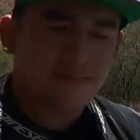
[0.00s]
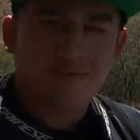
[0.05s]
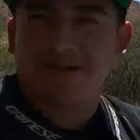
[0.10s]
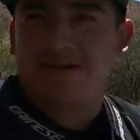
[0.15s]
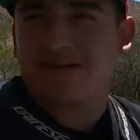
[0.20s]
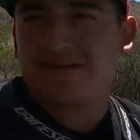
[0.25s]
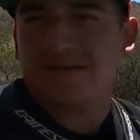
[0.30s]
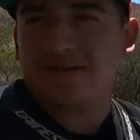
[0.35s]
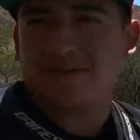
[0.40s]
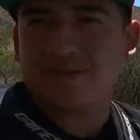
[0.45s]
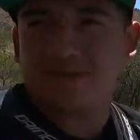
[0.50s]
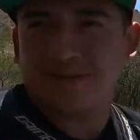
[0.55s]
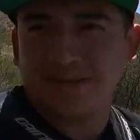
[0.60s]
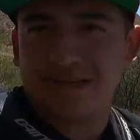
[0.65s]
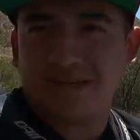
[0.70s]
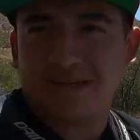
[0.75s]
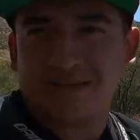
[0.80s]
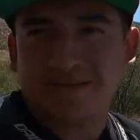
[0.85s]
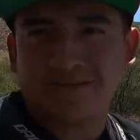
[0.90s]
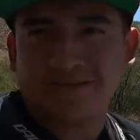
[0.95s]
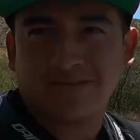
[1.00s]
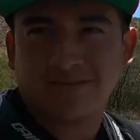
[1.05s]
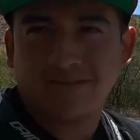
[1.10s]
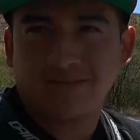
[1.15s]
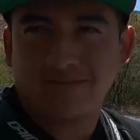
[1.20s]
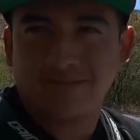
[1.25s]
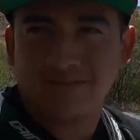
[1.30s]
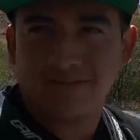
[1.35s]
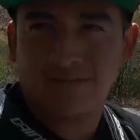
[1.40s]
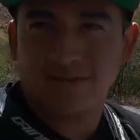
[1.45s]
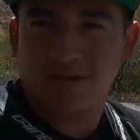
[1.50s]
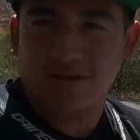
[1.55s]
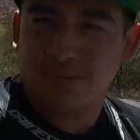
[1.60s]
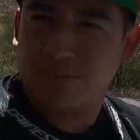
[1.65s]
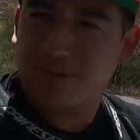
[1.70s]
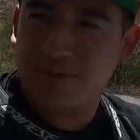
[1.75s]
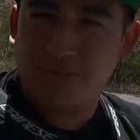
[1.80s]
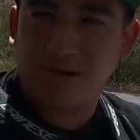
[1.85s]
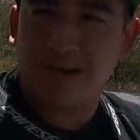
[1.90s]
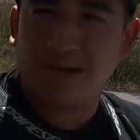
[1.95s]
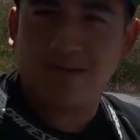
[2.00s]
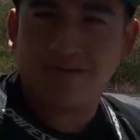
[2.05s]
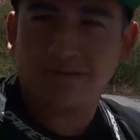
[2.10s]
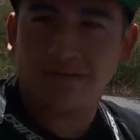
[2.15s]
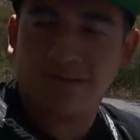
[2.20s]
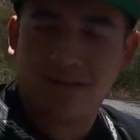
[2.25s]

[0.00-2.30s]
que apenas a escuchar. Perfecto, escuchar.